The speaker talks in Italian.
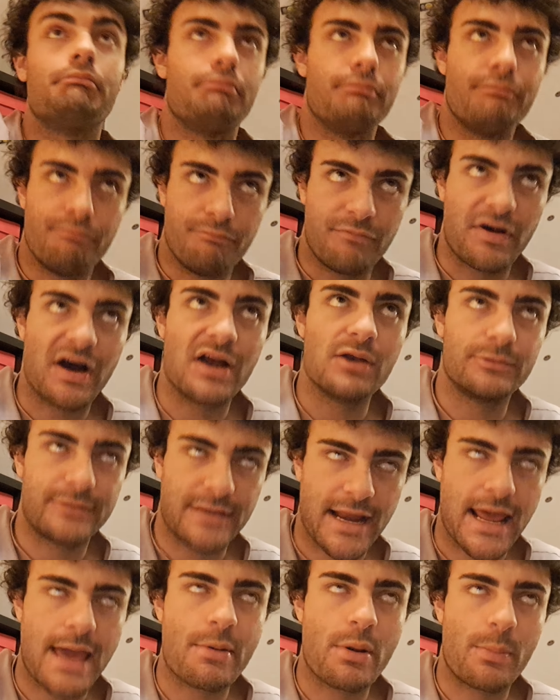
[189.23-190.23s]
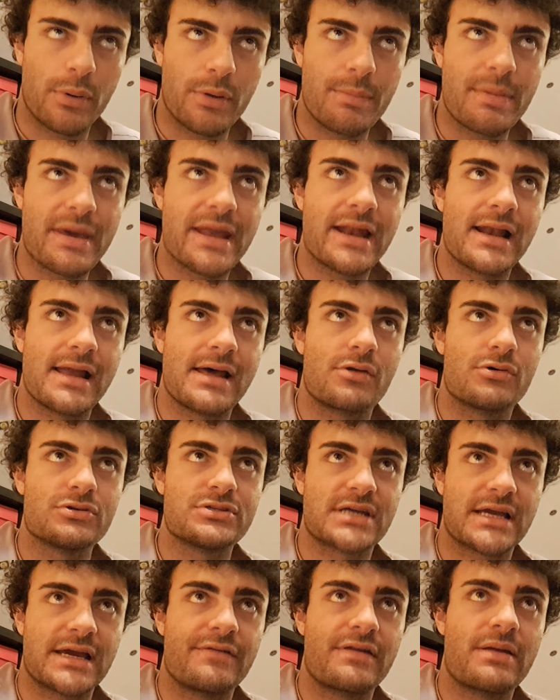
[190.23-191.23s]
Valuteremo poi bene la
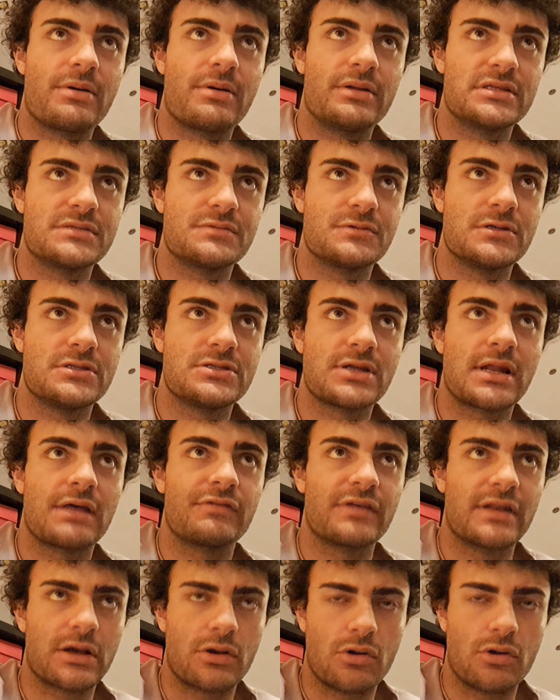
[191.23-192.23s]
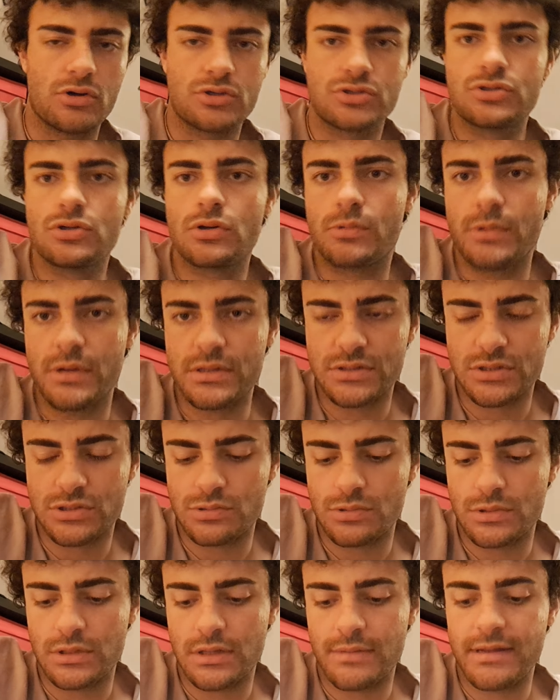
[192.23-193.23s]
rosa che avremo a disposizione a fine agosto, questo
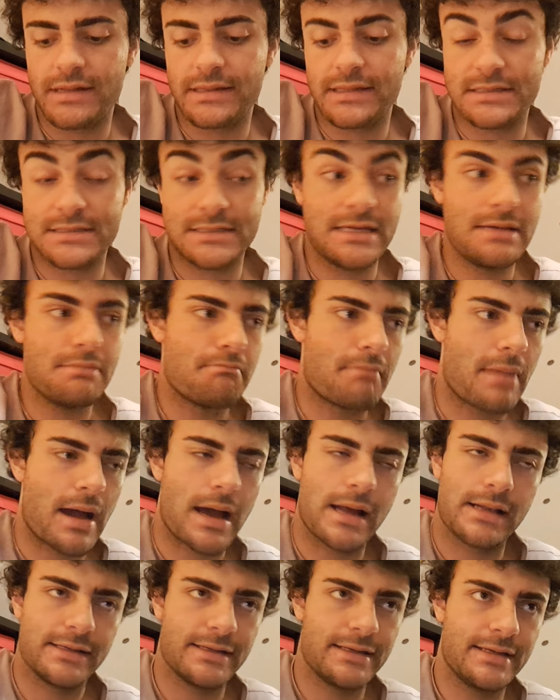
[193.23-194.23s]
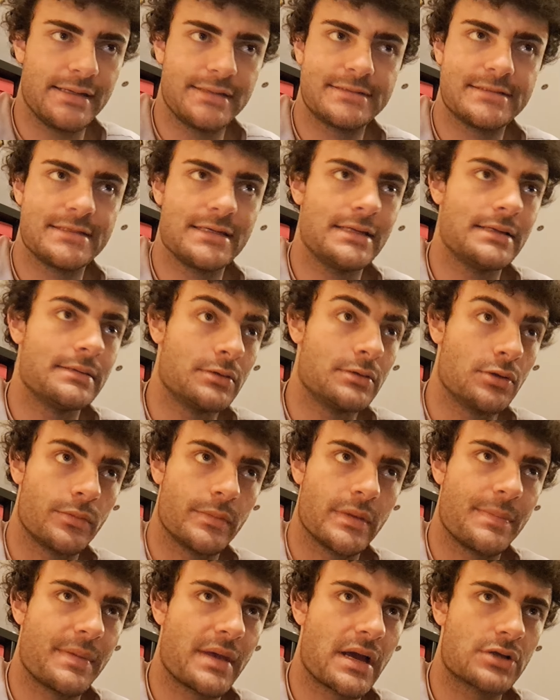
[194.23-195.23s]
assolutamente sì, ma gli inizi non
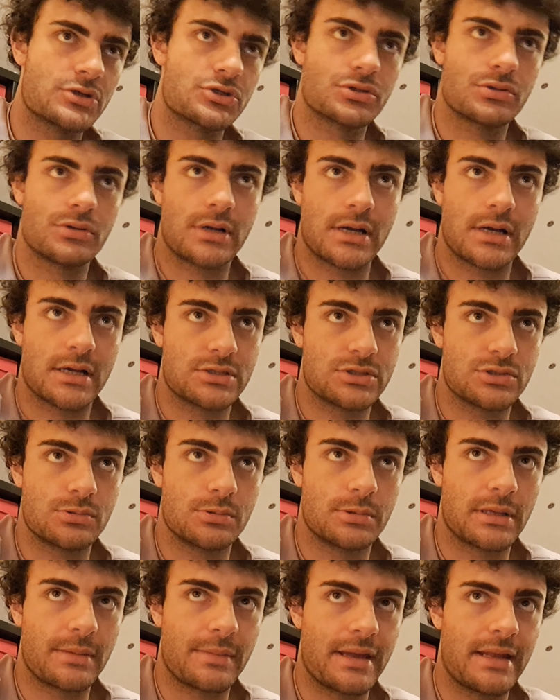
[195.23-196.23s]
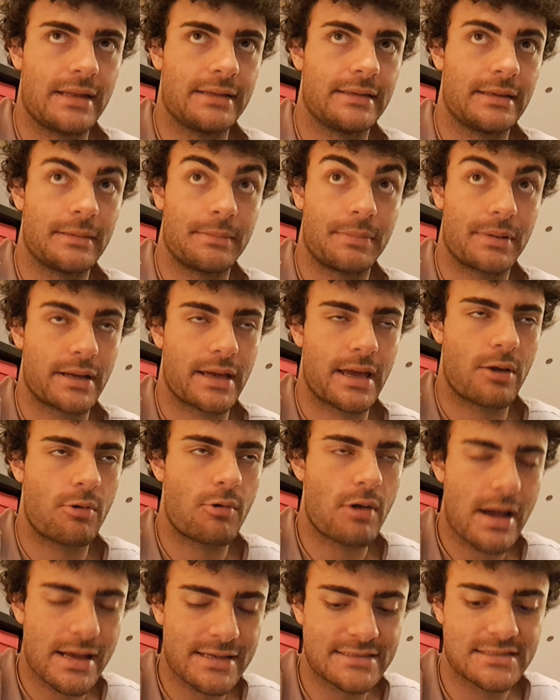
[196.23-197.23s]
mi piacciono assolutamente, perché
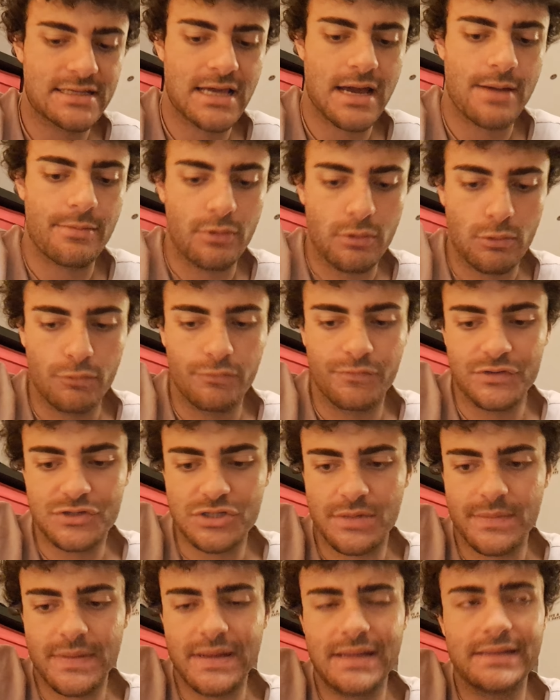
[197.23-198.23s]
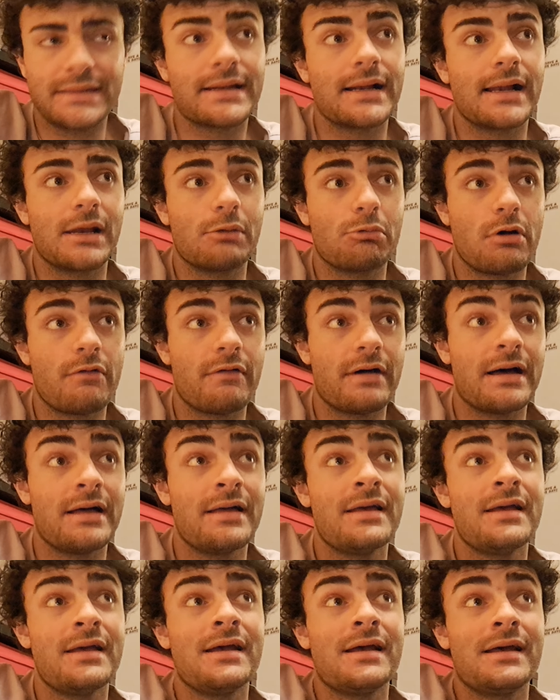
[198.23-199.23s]
qua siamo ufficialmente nella nuova
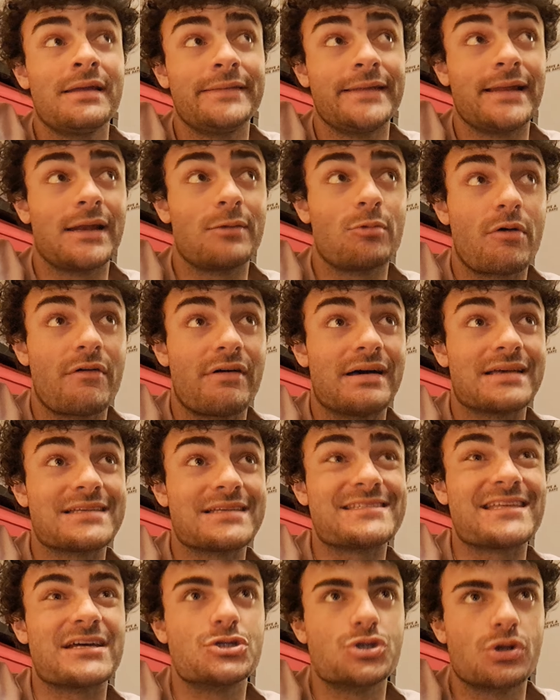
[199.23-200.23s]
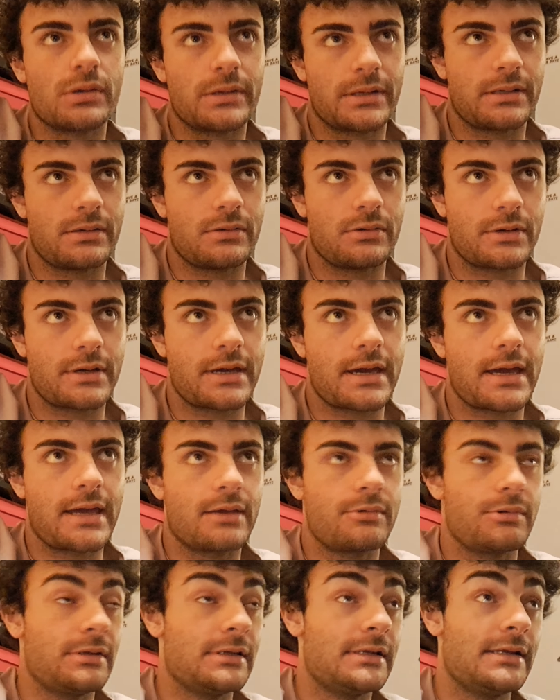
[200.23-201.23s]
nella nuova stagione,
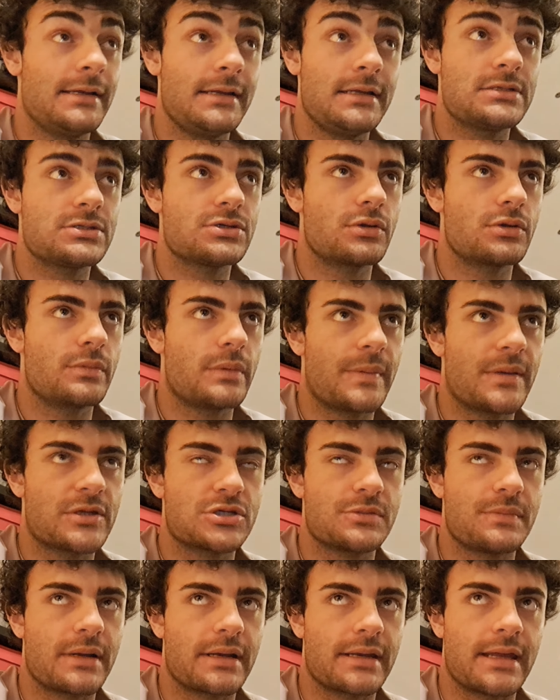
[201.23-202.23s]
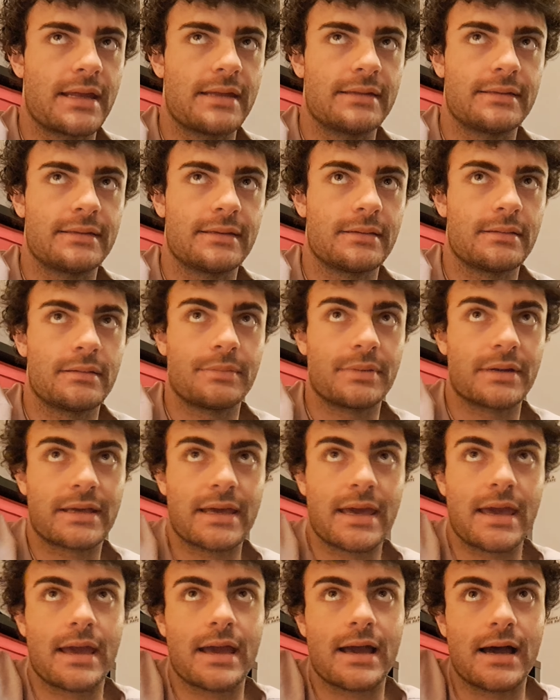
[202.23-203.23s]
ok? Quindi l'inizio non mi piace per niente,
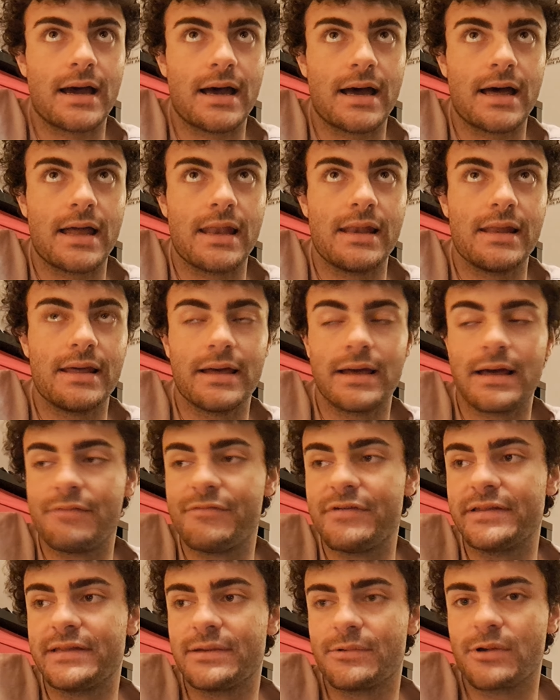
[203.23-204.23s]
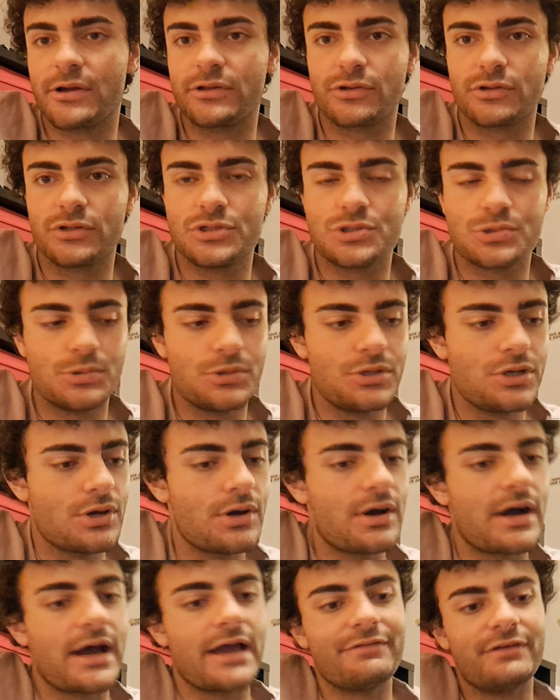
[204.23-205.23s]
perché al, al 24 di
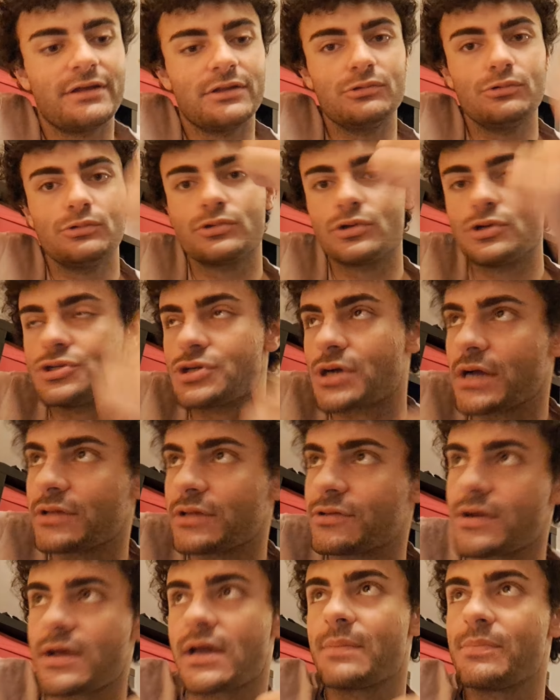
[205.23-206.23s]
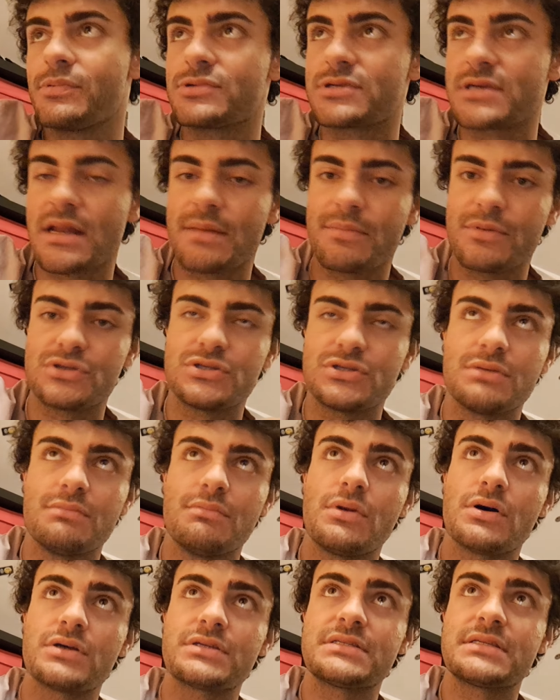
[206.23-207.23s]
giugno hai venduto il giocatore che più si era messo in
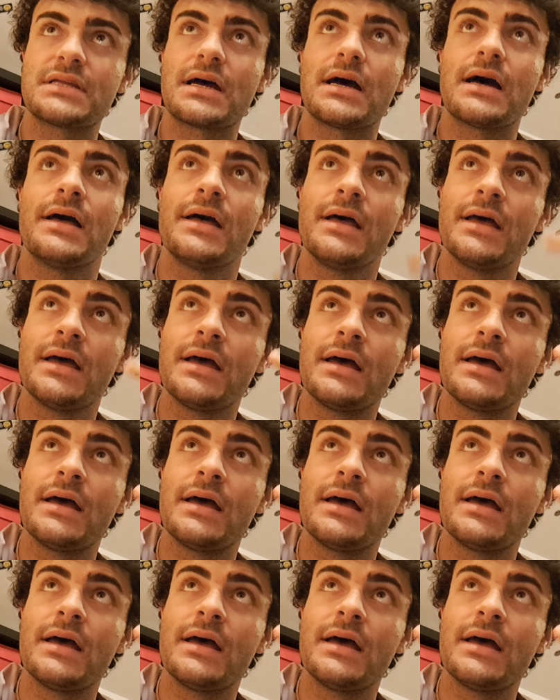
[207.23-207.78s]
mostra,